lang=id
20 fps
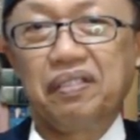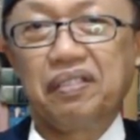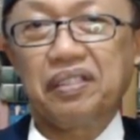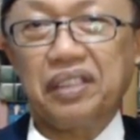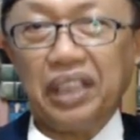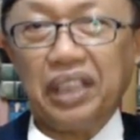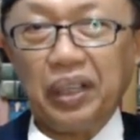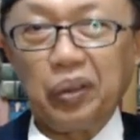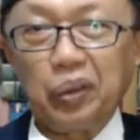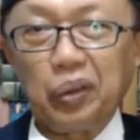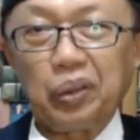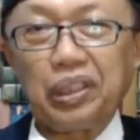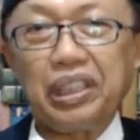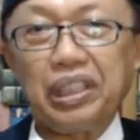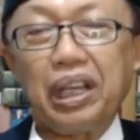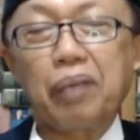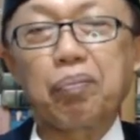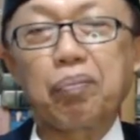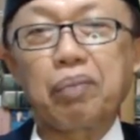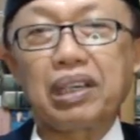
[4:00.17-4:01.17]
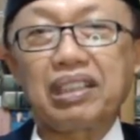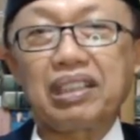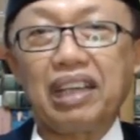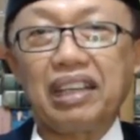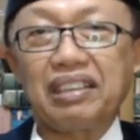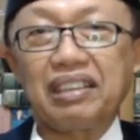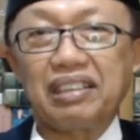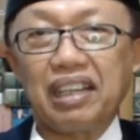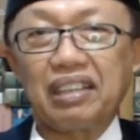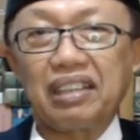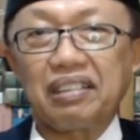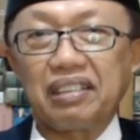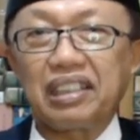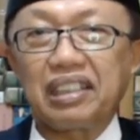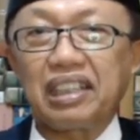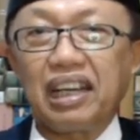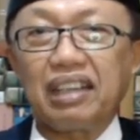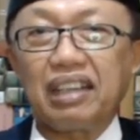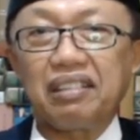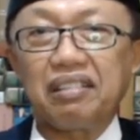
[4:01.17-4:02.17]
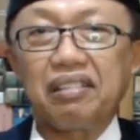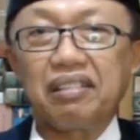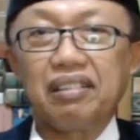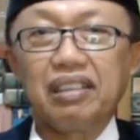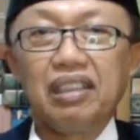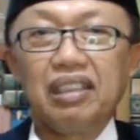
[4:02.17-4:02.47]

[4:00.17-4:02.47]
teori yang berkaitan dengan